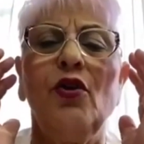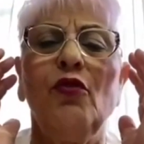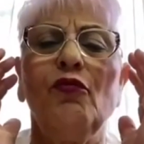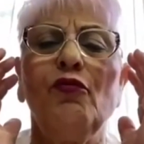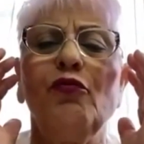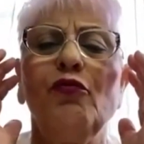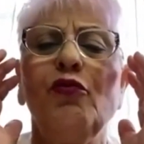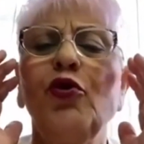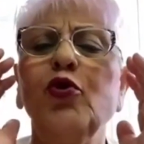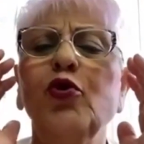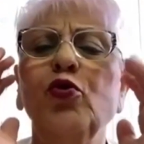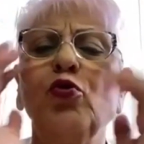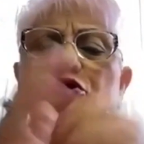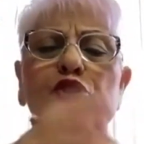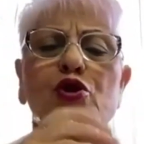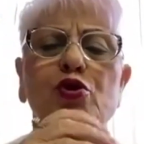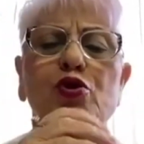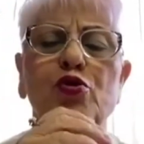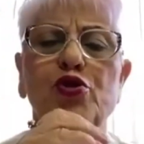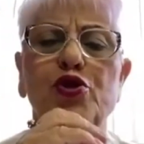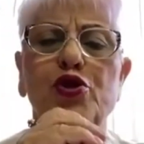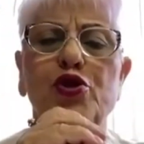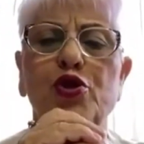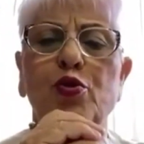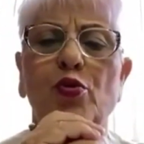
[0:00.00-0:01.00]
в
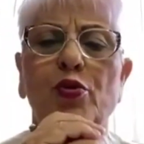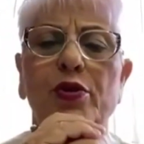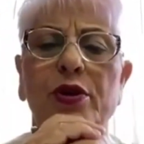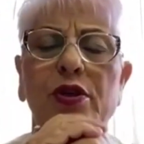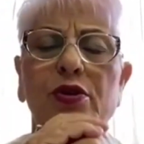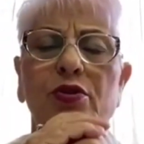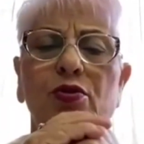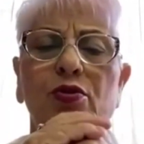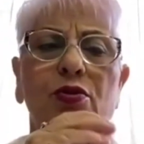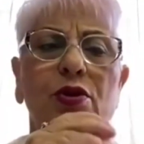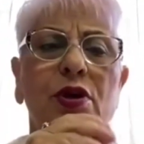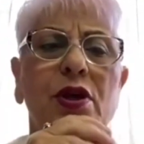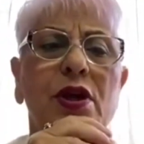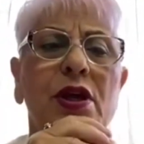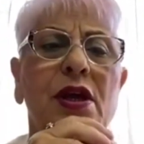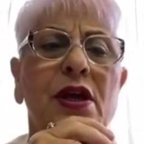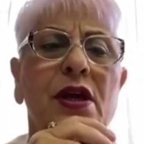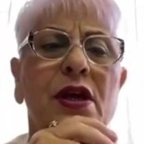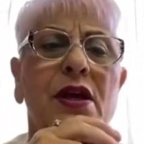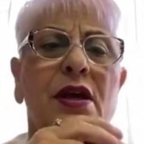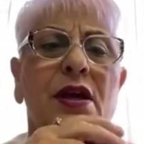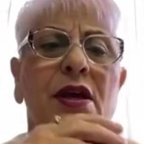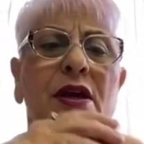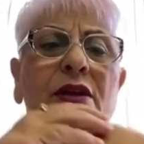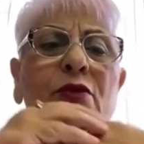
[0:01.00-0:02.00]
лучшую сторону.
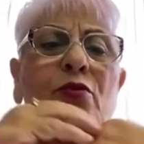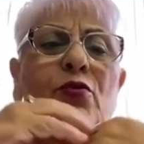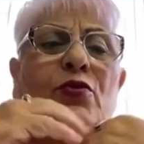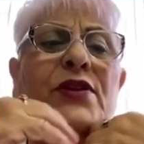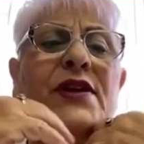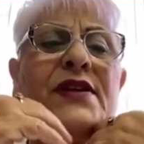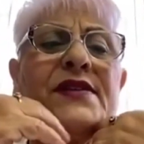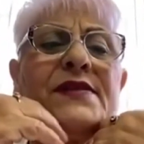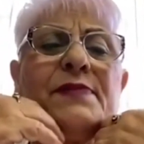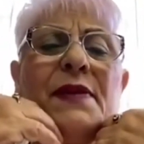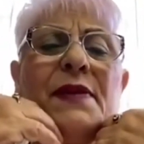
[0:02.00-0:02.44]
У нас